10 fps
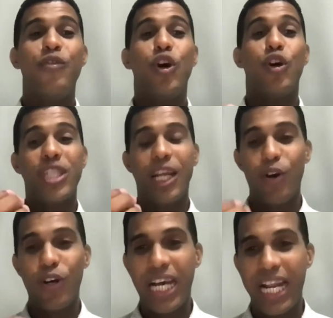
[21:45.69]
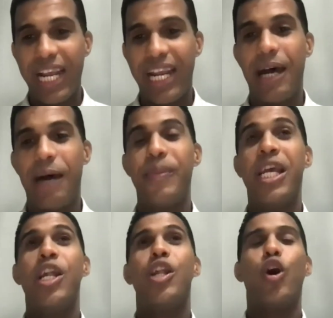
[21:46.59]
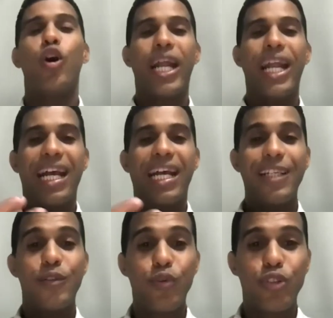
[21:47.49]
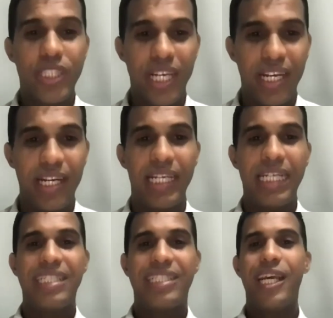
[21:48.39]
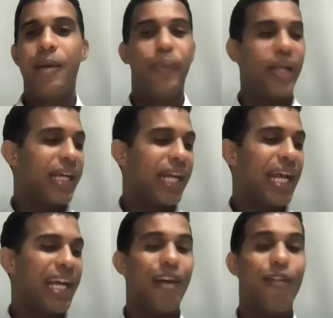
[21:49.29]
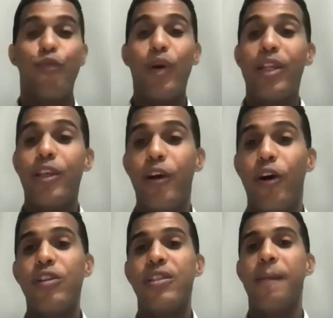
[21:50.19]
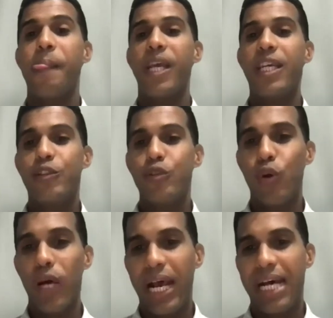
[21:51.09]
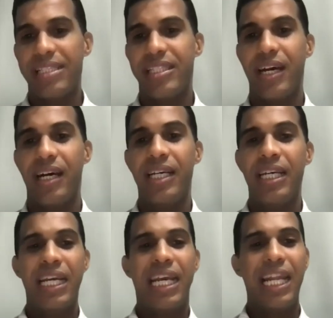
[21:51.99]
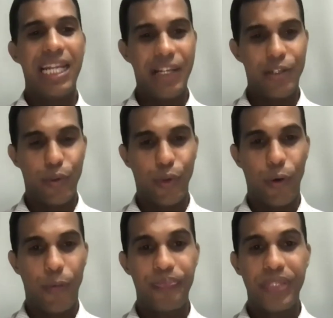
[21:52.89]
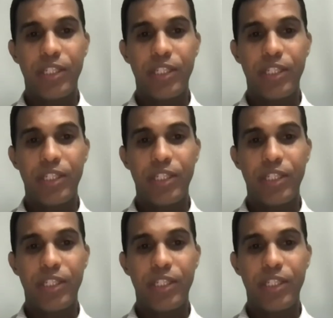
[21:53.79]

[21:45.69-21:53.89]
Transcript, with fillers: no se lo crea no crea que es usted, siempre crea que fue Dios y su gracia que le ayudó.